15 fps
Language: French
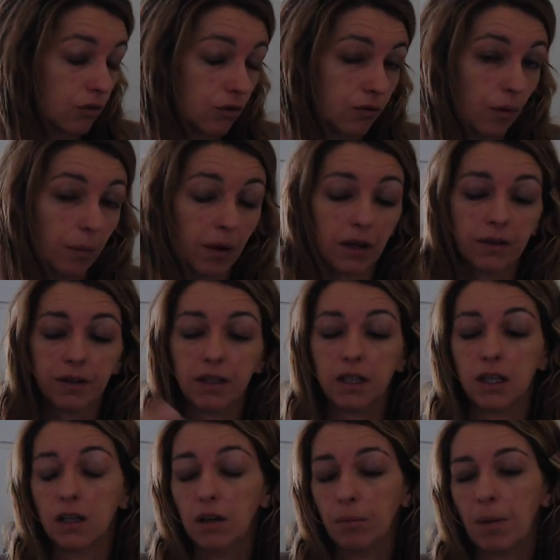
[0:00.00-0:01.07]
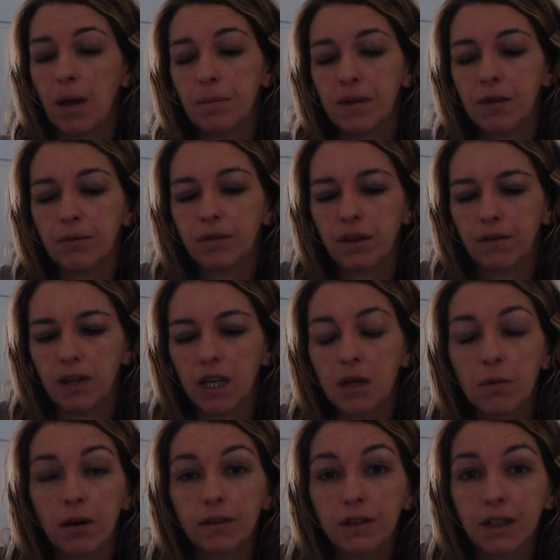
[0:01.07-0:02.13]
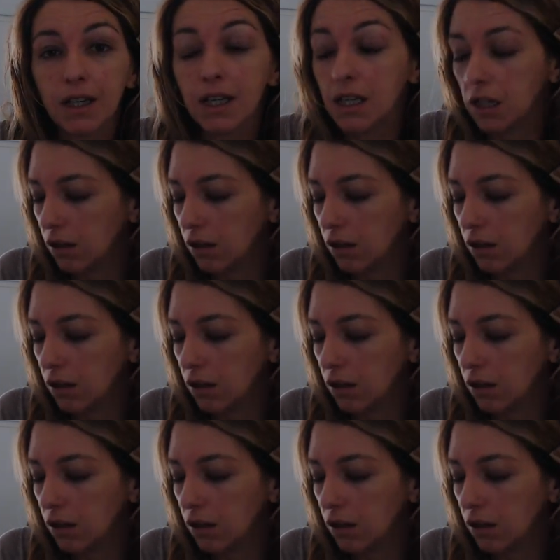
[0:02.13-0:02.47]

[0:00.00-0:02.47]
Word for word: je veux prendre des papiers, vous savez, aimantés.